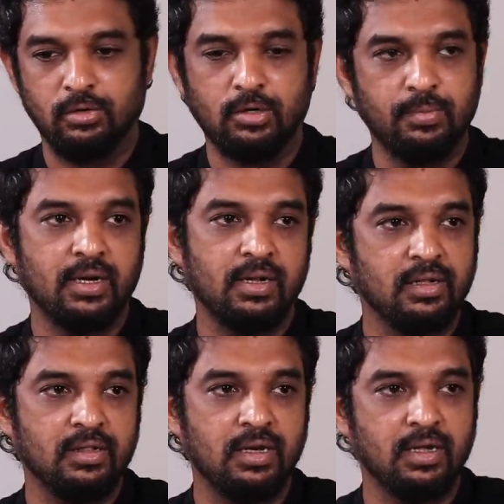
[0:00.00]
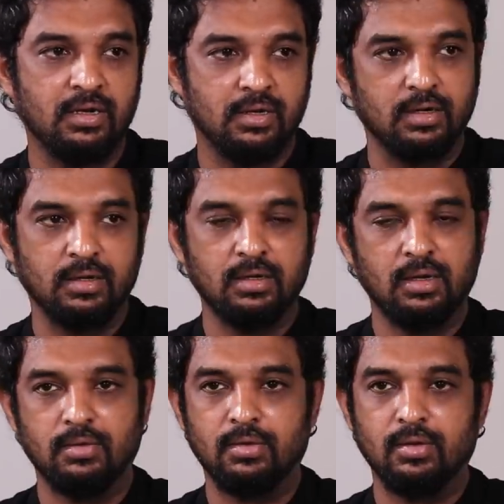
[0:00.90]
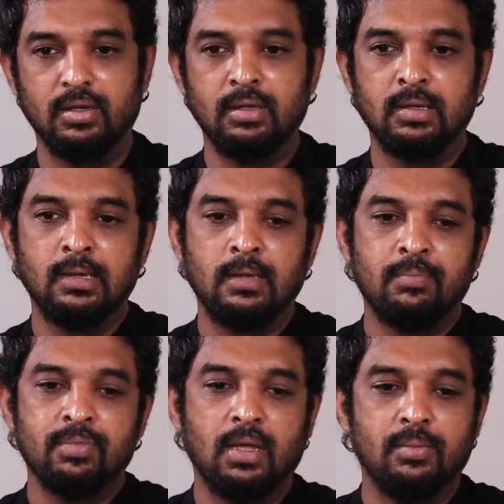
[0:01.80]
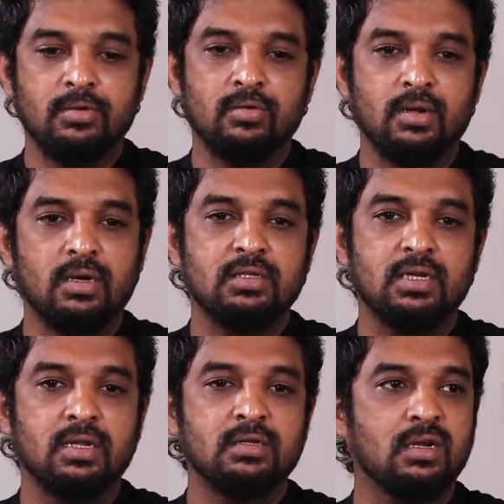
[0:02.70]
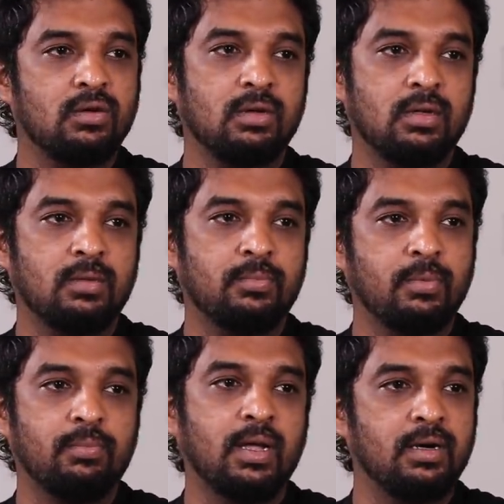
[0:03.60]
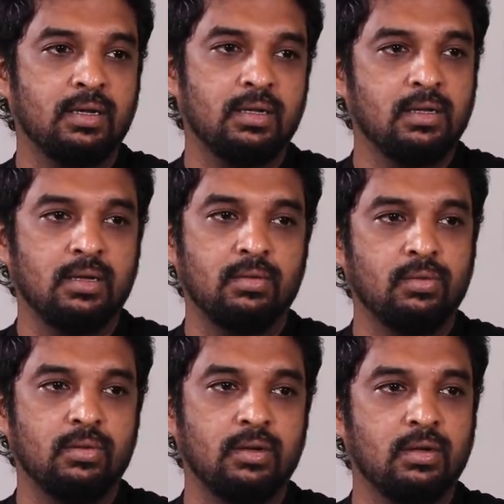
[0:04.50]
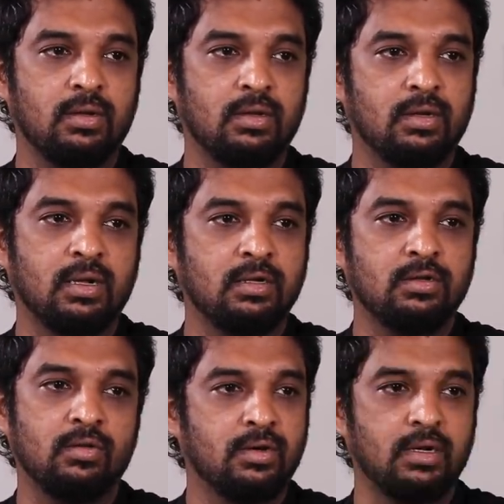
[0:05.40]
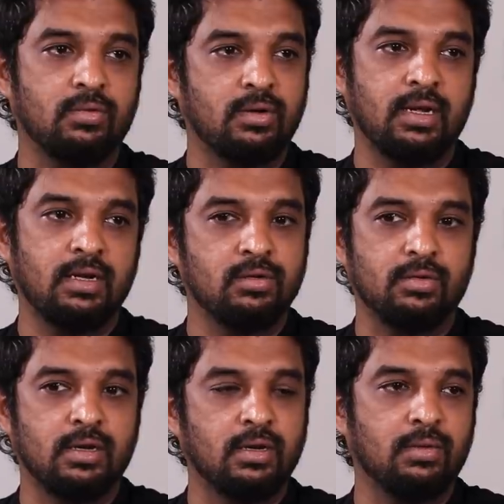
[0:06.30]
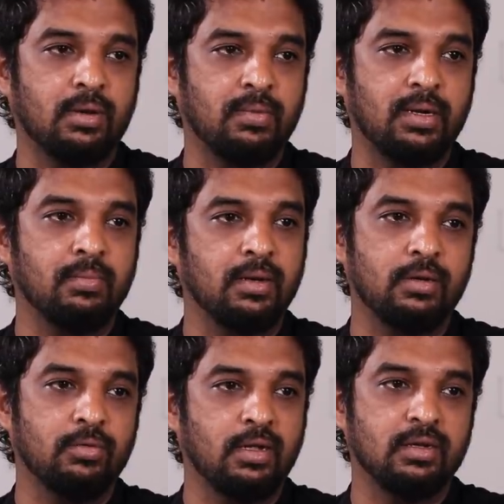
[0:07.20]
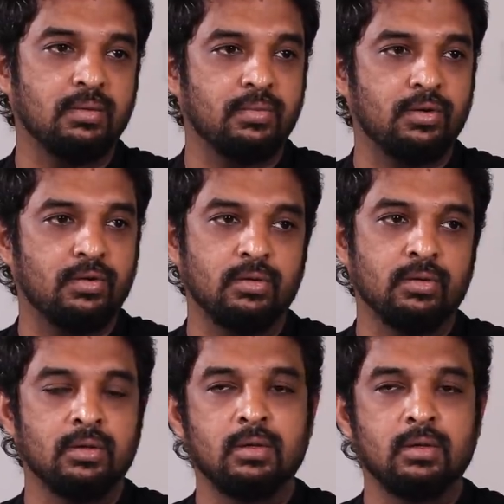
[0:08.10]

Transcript: ஒற்றுமையான சிந்தனைகள் இருக்குது அவரோட அப்போ சொன்னார் ஜனா சாரோட போய் பாருங்கள் அவர் ஒரு கதை சொல்கிறார் ஒரு லைன் சொல்கிறாரு அவருக்கு படம் பண்ணணும்னு ஆசைப்பட்றோம்